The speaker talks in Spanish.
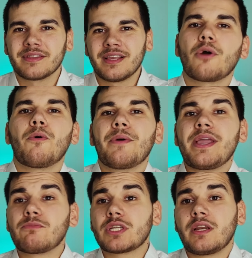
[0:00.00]
Como
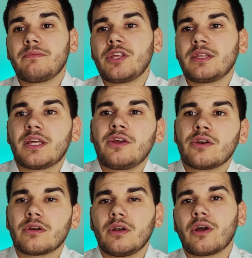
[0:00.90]
veíamos en el vídeo
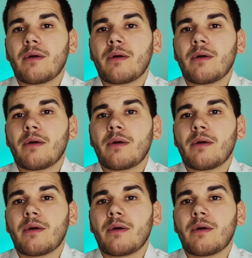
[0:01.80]
anterior, lo que